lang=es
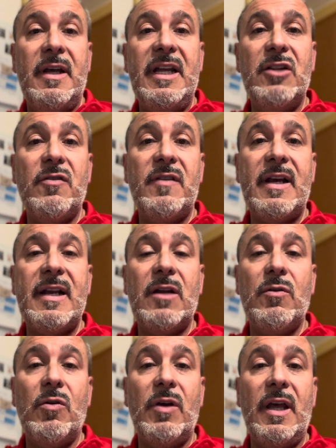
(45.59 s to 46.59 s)
Y entonces,
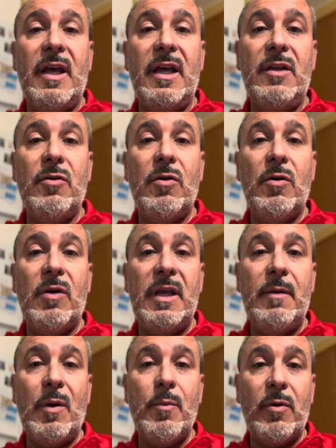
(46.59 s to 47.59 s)
claro, eh, yo
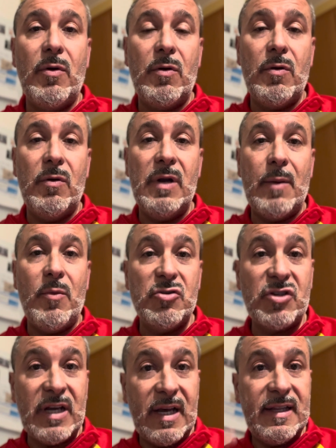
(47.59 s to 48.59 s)
iba un poco con la
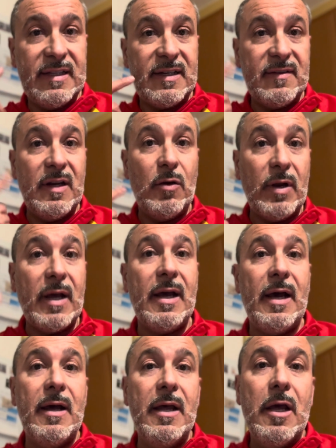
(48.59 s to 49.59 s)
mosca detrás de la
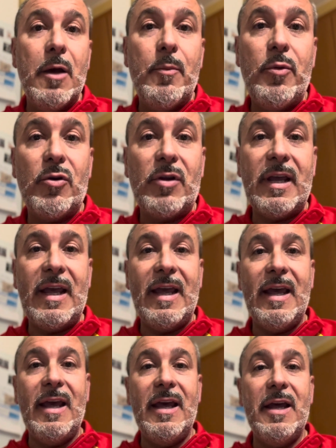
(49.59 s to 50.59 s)
oreja
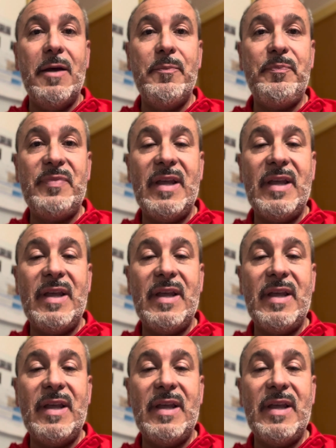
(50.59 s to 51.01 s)
porque mm,